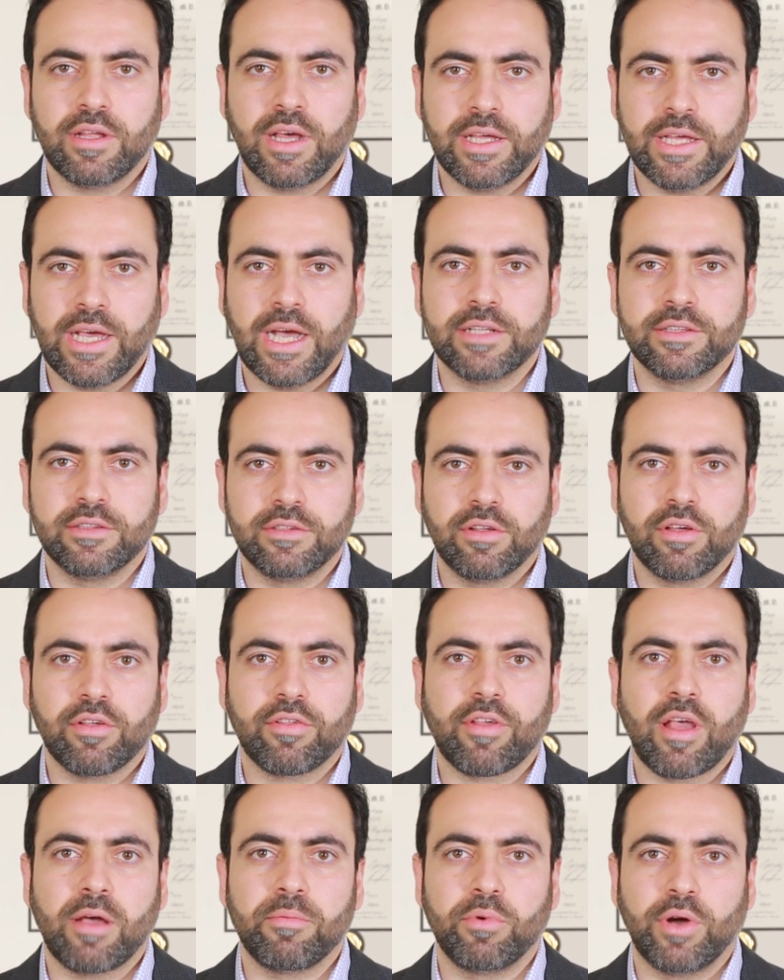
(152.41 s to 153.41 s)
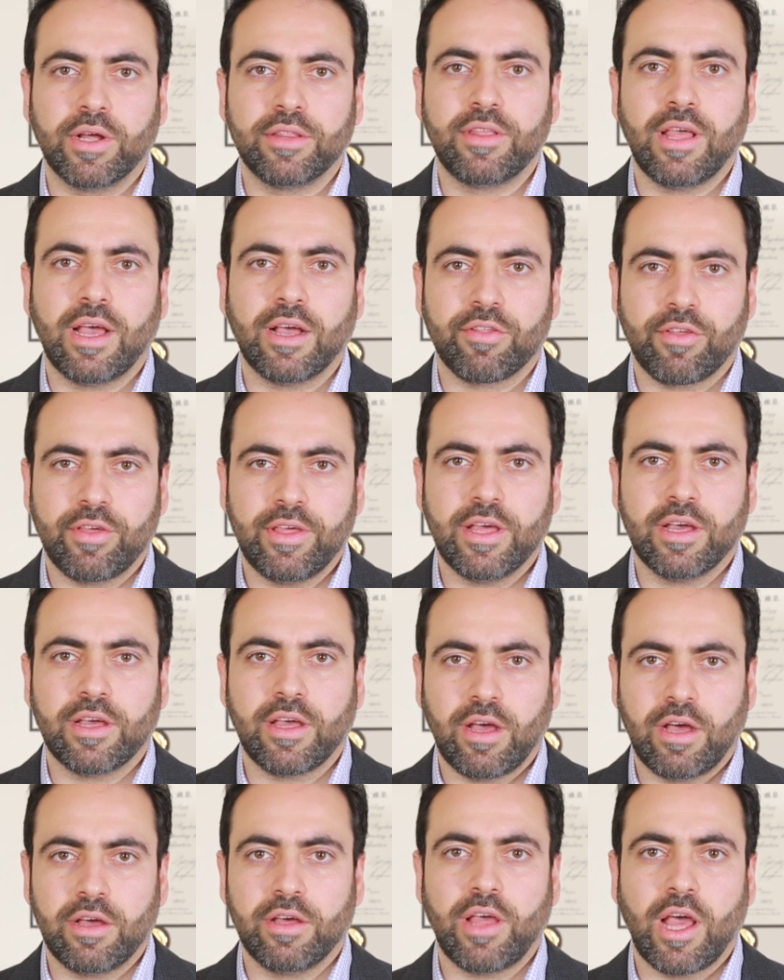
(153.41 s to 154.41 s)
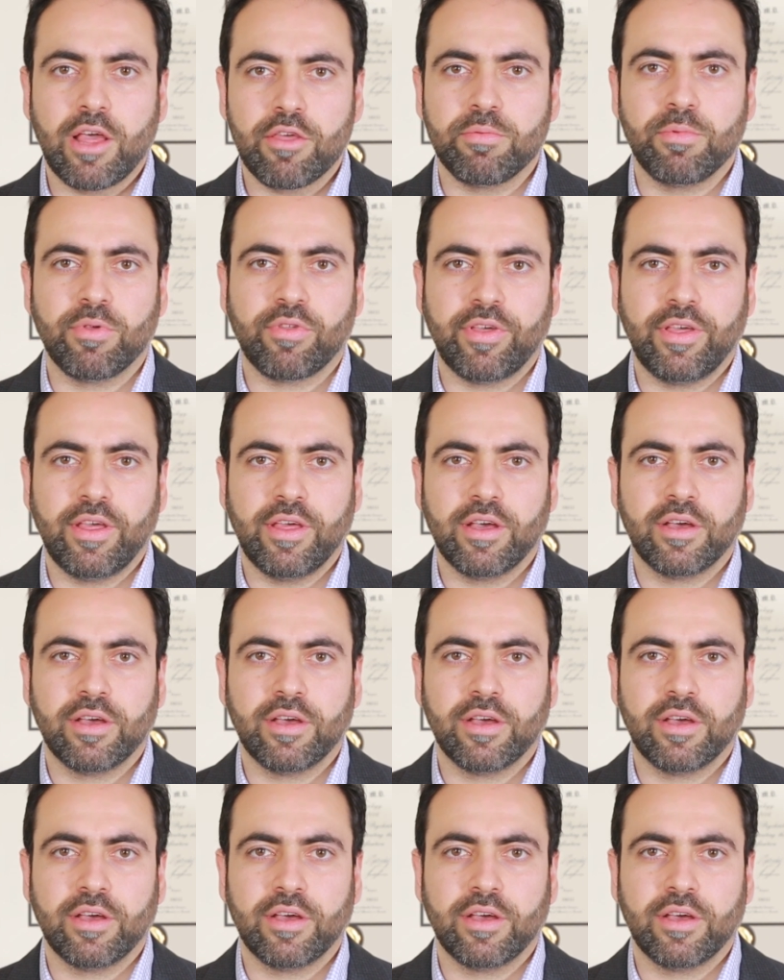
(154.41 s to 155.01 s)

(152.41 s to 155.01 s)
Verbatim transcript: اي حد صابه اتاك زي هيك هجمه زي